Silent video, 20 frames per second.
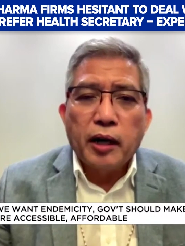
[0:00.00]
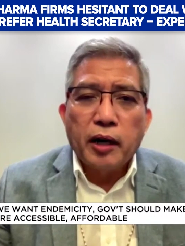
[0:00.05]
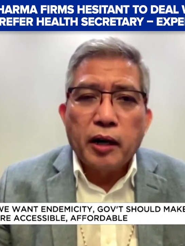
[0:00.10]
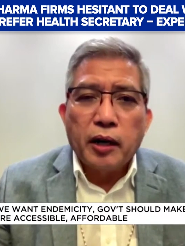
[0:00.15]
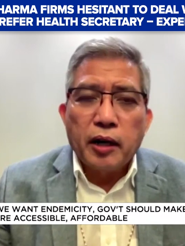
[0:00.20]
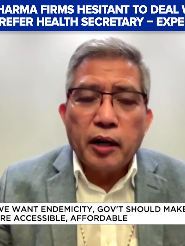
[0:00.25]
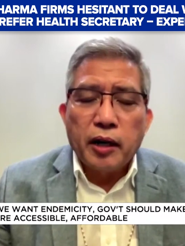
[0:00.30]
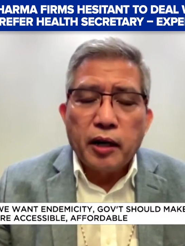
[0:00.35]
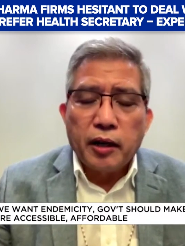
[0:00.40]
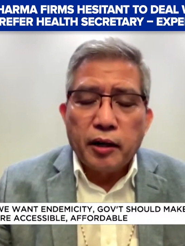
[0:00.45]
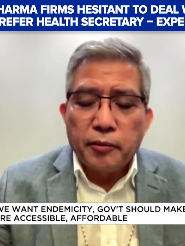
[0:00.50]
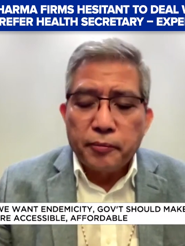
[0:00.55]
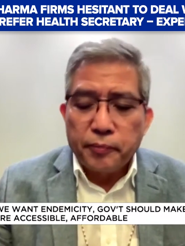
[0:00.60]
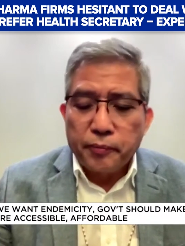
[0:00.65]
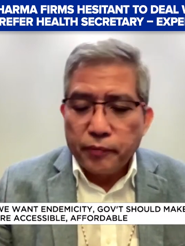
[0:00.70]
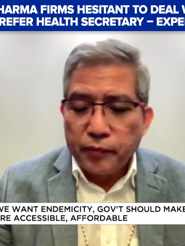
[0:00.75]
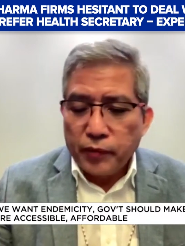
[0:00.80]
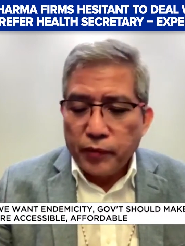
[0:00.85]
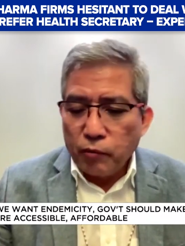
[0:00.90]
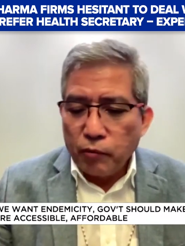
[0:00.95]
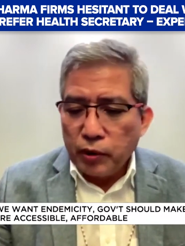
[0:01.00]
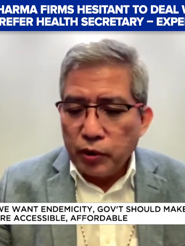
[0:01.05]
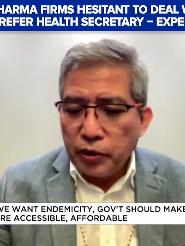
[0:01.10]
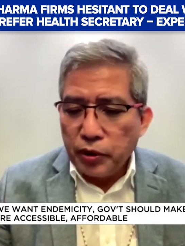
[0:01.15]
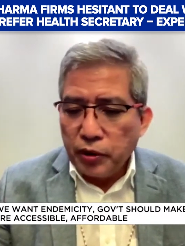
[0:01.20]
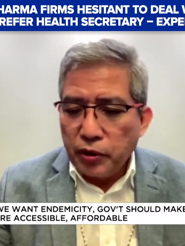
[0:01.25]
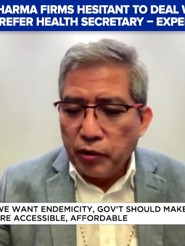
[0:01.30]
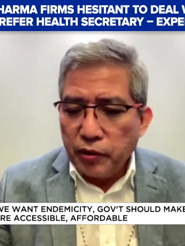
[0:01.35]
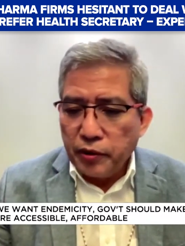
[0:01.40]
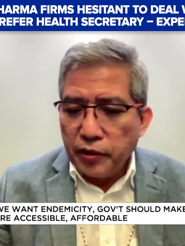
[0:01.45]
uh,
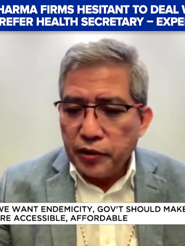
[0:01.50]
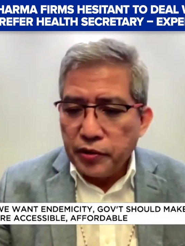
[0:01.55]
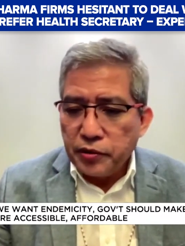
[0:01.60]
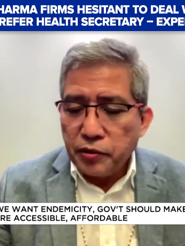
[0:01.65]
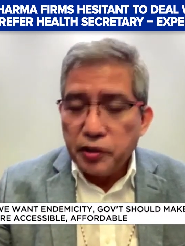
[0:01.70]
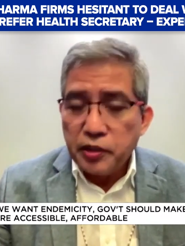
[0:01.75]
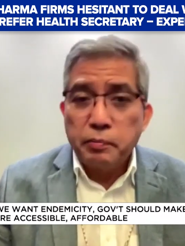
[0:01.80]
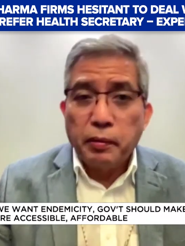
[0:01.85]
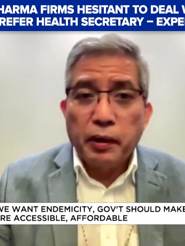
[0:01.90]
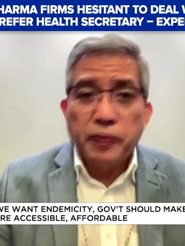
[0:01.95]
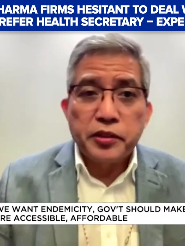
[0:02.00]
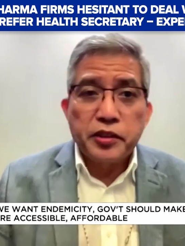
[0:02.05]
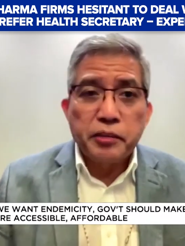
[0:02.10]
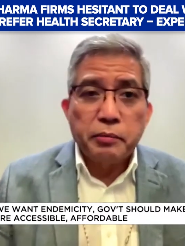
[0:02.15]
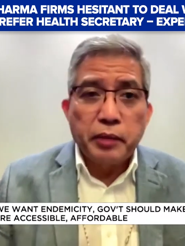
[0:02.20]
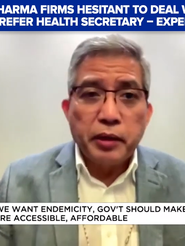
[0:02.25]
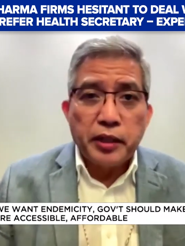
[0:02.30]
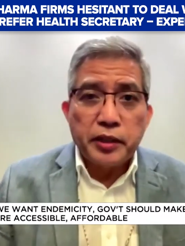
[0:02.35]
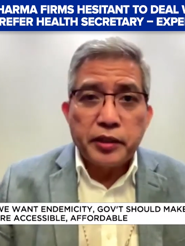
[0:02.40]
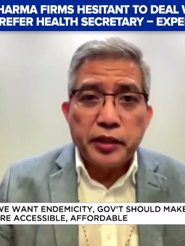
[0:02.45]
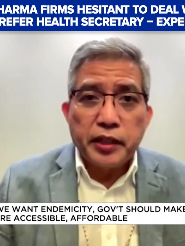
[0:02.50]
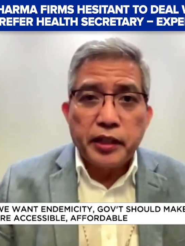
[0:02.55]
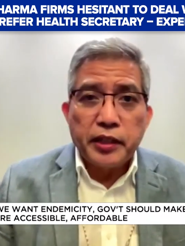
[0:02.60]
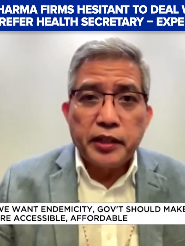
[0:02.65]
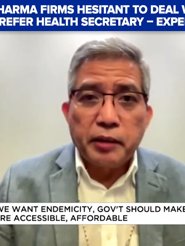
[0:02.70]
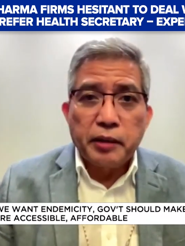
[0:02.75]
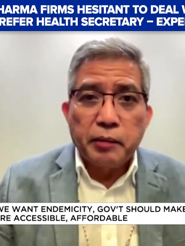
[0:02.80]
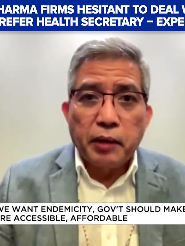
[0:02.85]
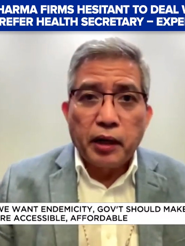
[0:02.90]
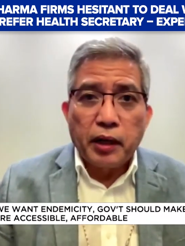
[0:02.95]
what they call this,
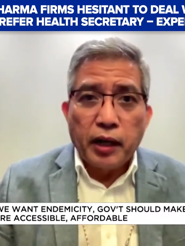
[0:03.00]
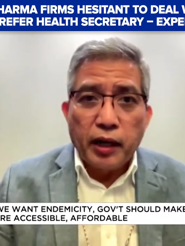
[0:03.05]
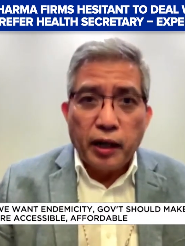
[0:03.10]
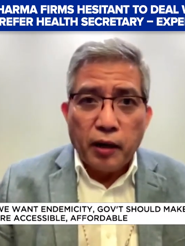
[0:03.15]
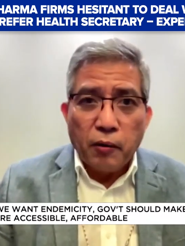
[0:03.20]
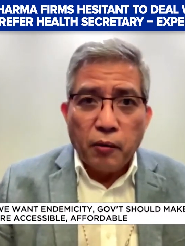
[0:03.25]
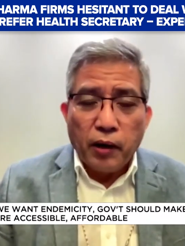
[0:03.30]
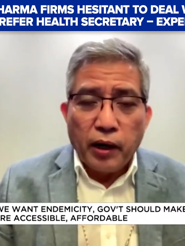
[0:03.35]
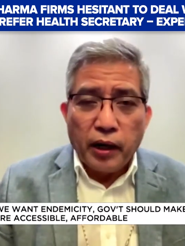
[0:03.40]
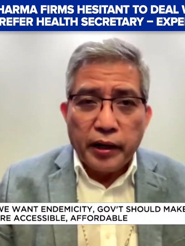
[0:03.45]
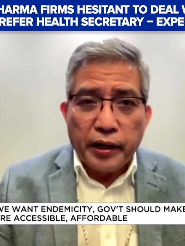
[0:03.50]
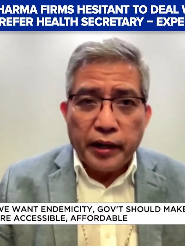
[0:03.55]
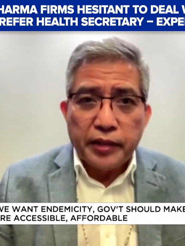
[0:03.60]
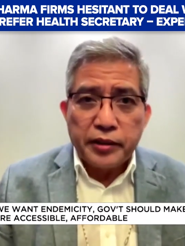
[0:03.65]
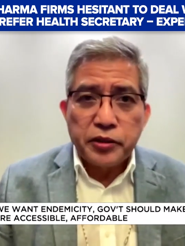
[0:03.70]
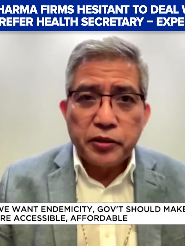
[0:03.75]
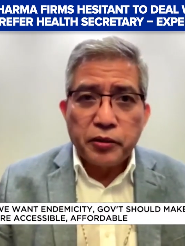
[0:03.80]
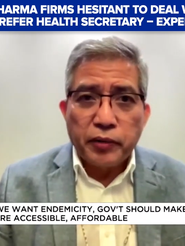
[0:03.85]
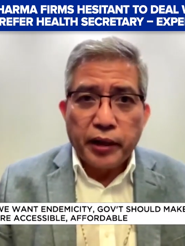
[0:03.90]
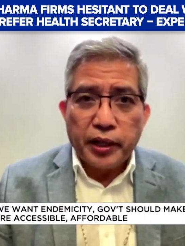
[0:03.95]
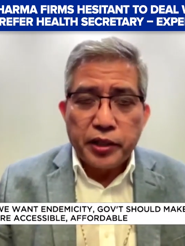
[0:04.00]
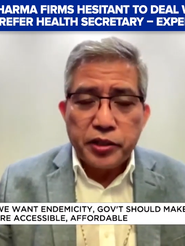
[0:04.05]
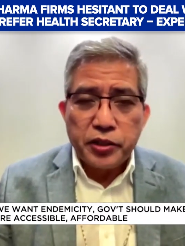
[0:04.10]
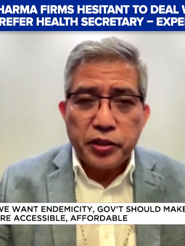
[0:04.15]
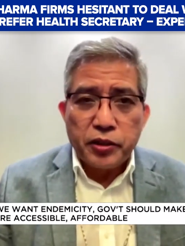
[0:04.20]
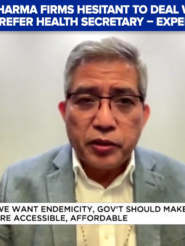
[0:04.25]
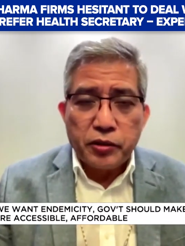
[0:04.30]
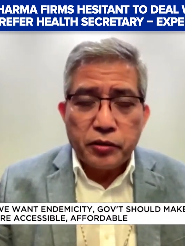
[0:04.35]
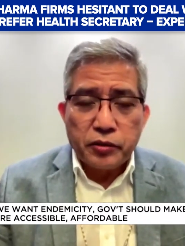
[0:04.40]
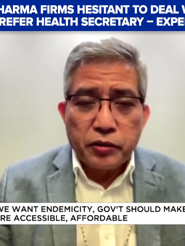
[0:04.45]
responsibility na magagawa ang
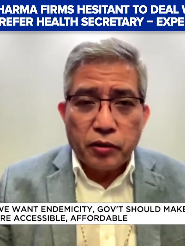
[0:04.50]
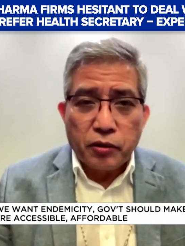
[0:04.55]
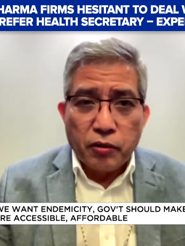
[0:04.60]
SOH